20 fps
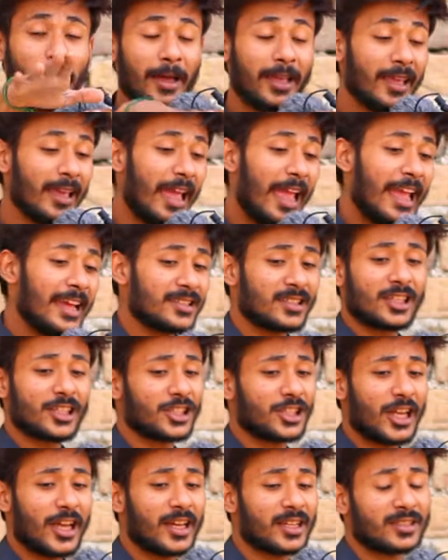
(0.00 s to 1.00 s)
भाई
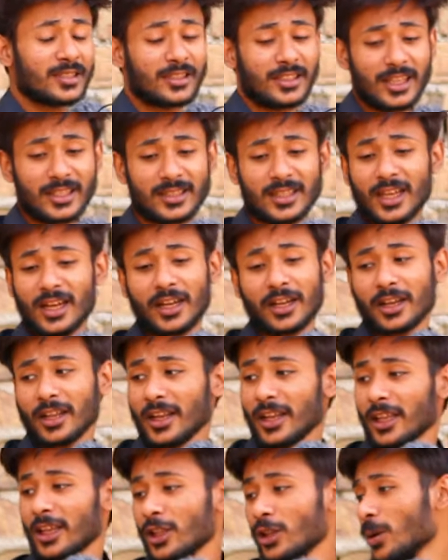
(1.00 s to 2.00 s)
ऐसे शेयर जैसे
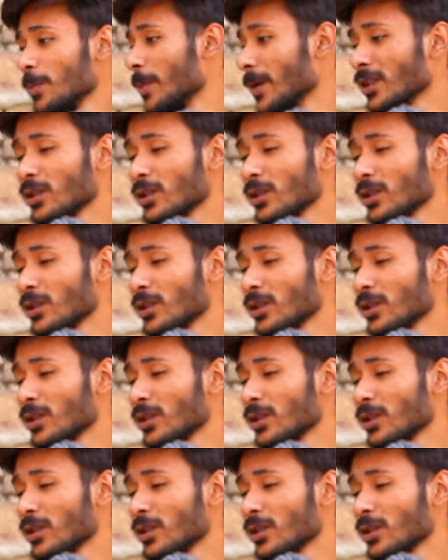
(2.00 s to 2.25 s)
एंट्री की तो